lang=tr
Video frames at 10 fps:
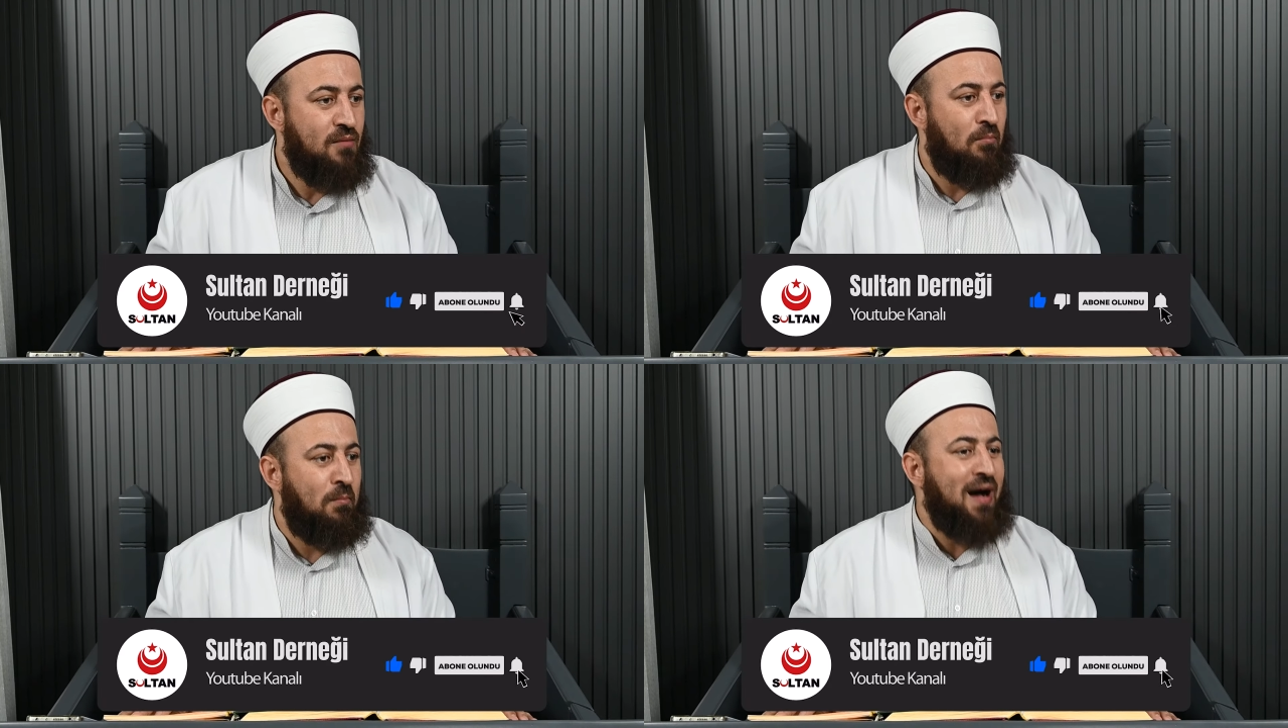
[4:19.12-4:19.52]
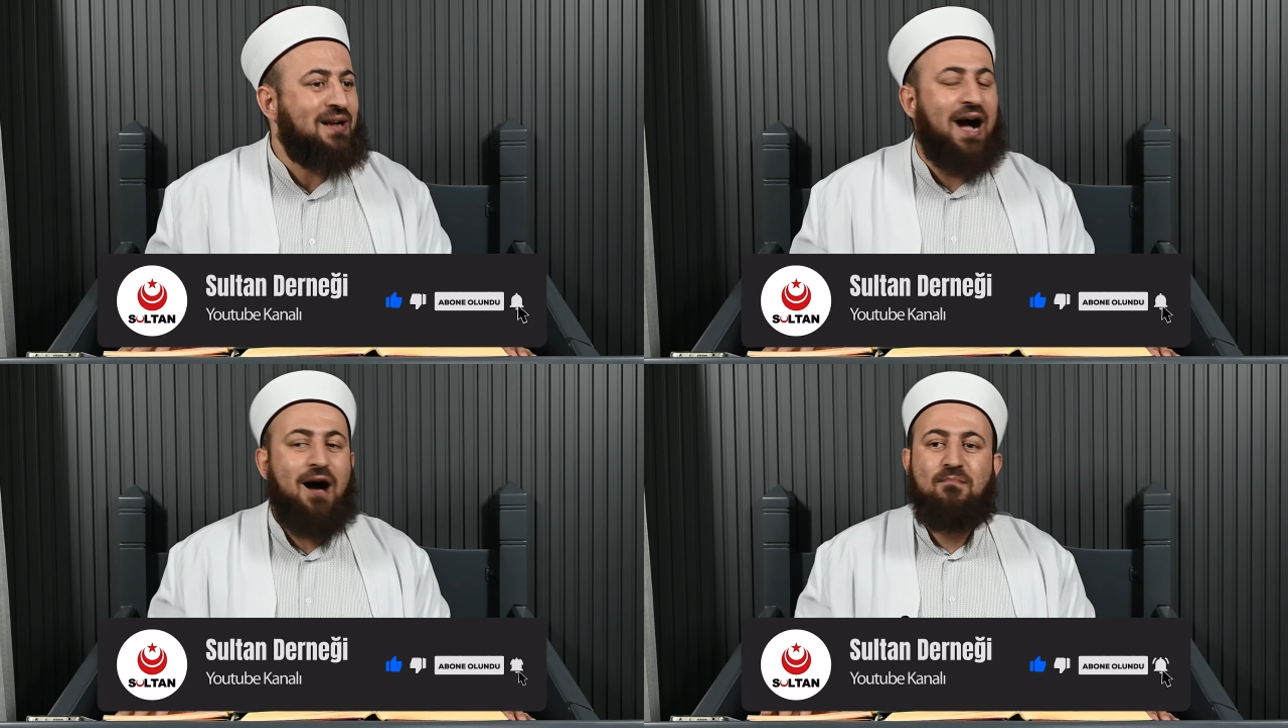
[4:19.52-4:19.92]

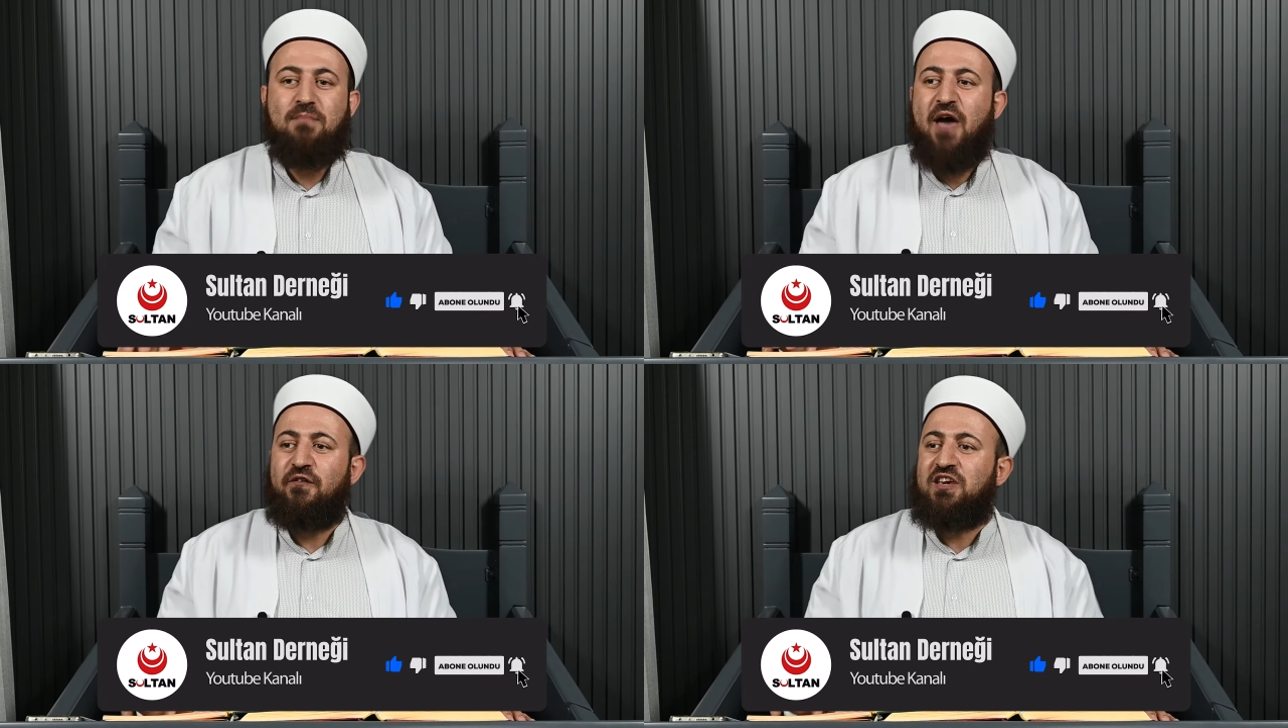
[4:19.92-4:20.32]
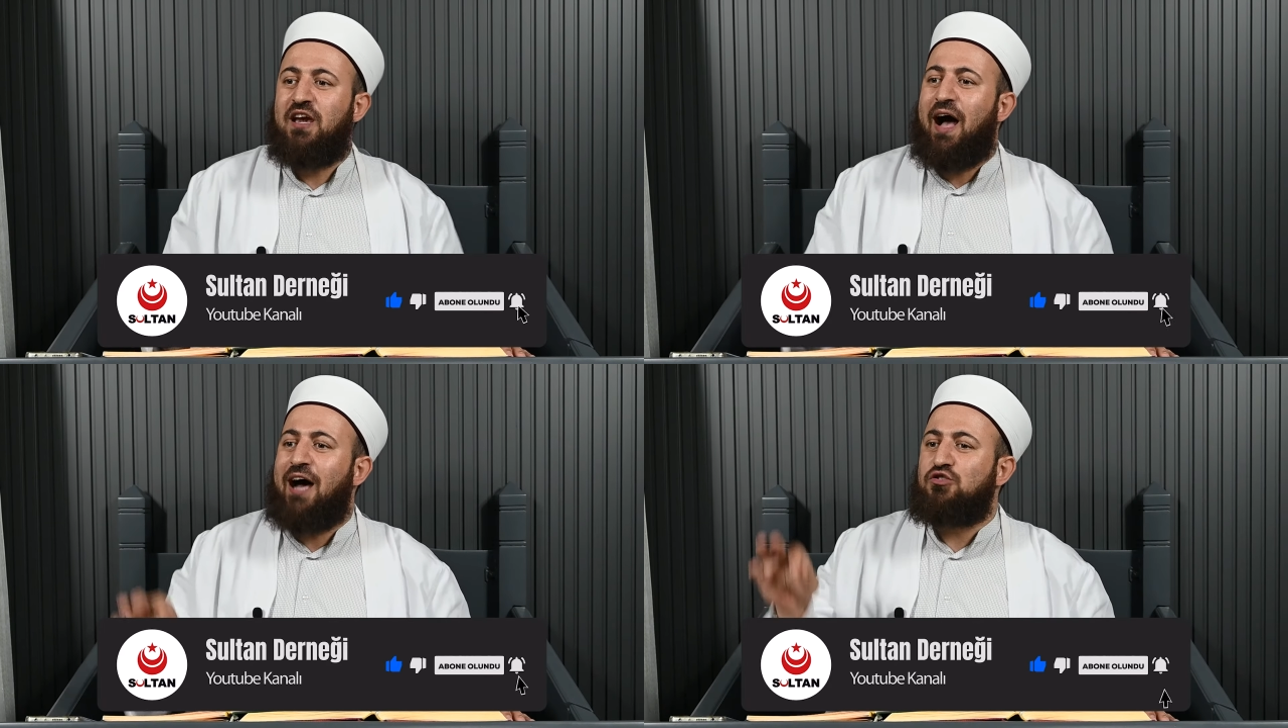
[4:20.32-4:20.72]
Makam,
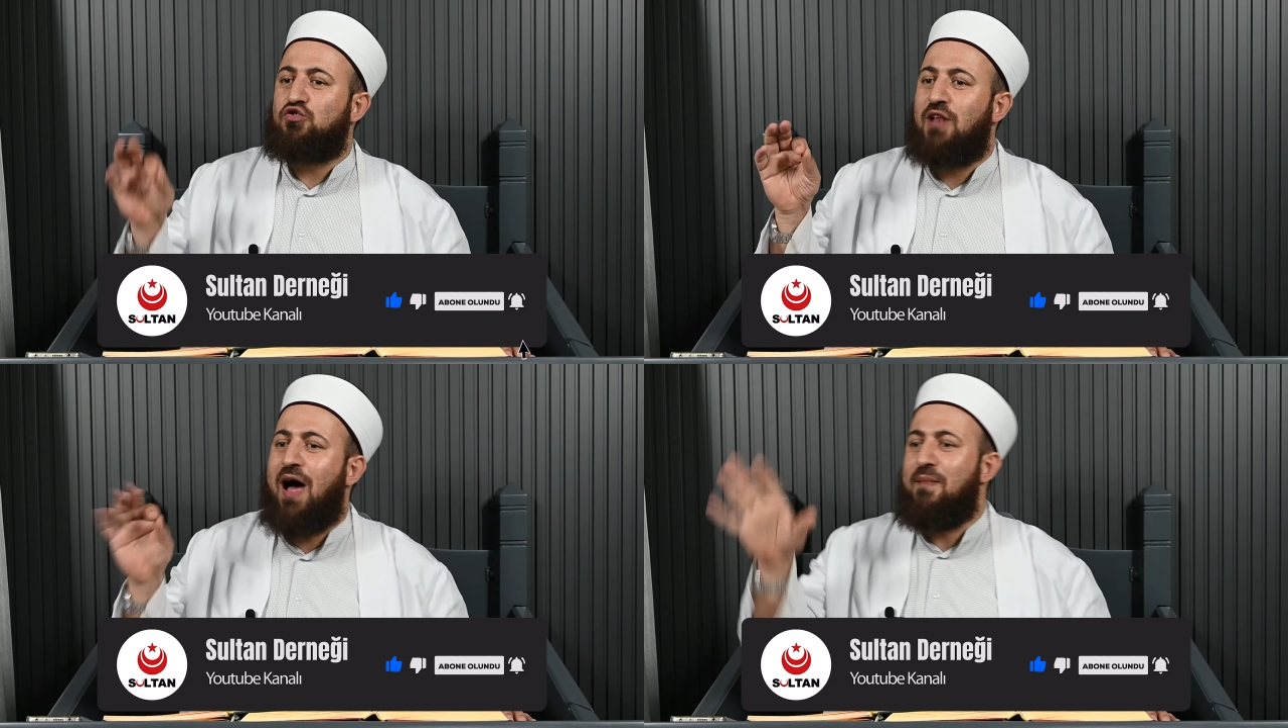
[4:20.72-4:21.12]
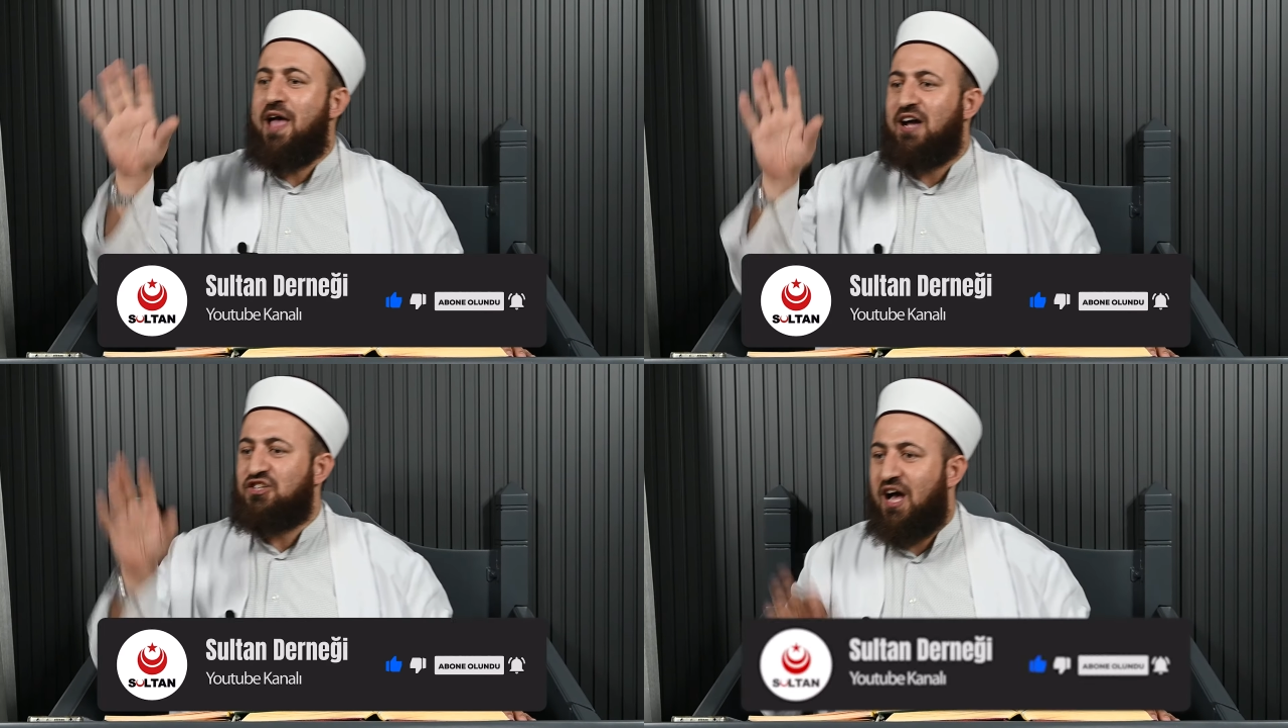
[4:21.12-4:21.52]
mevki
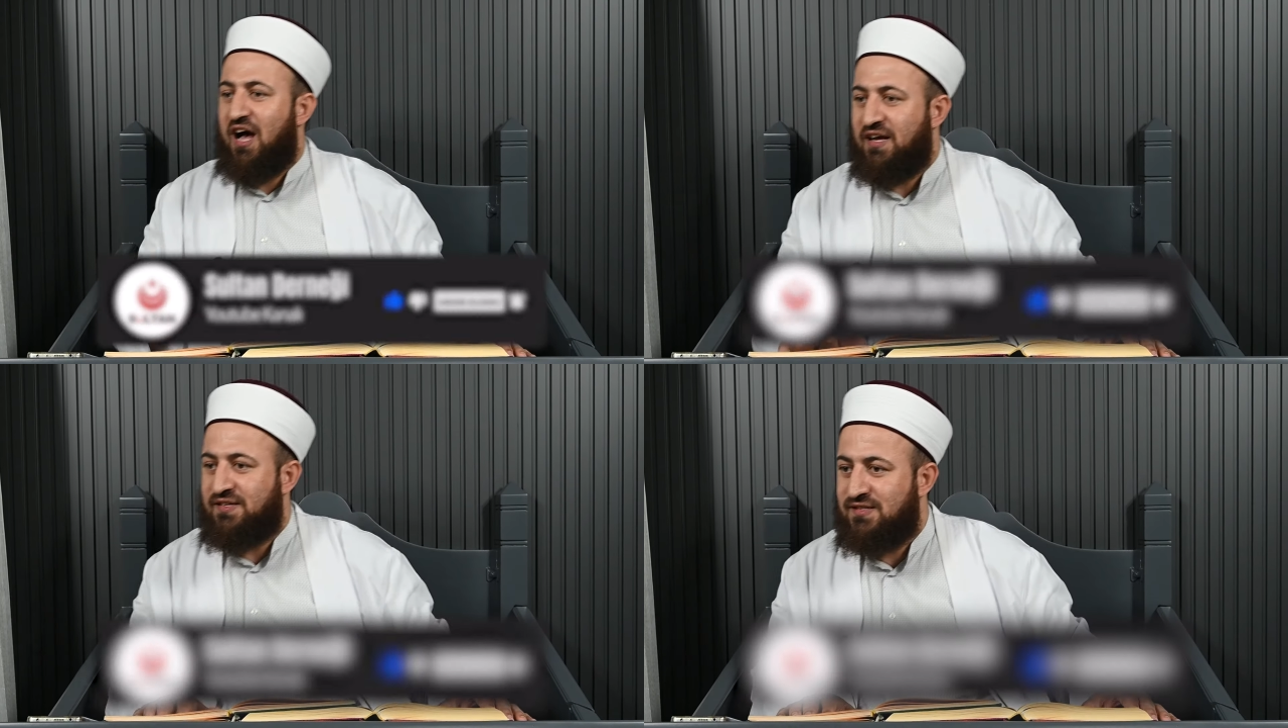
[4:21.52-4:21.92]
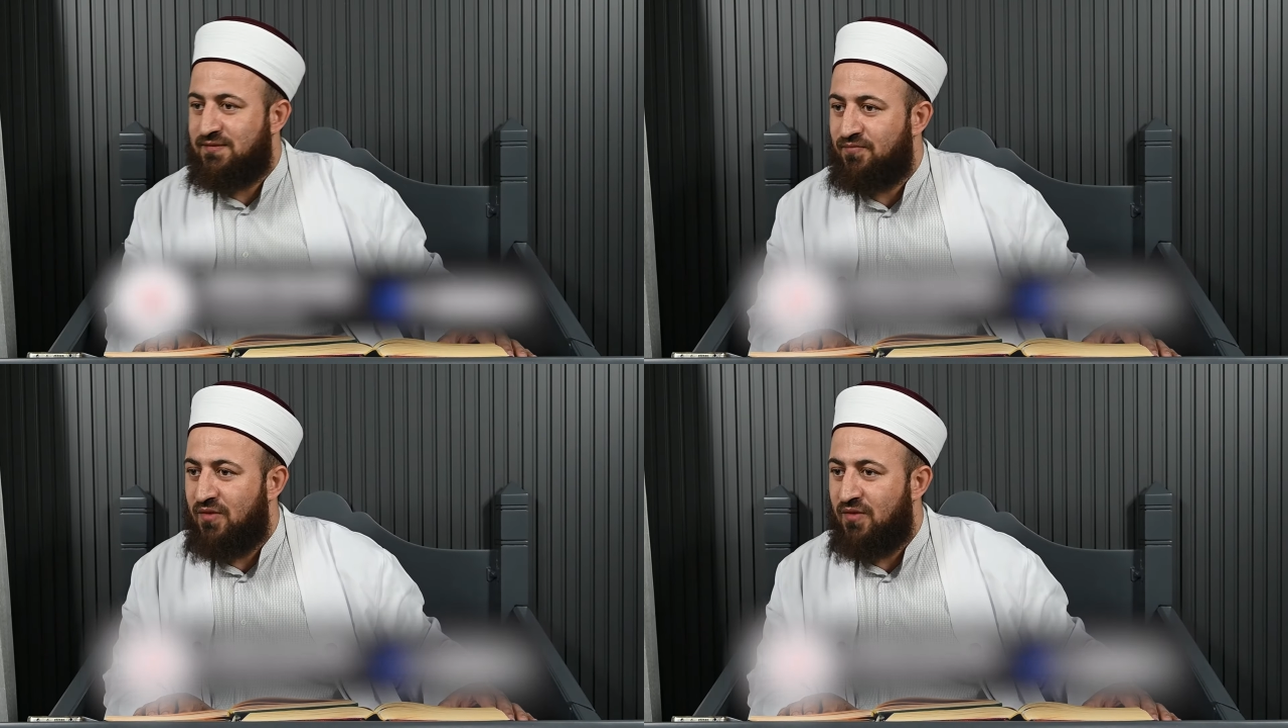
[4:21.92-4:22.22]
arzulamayacağız.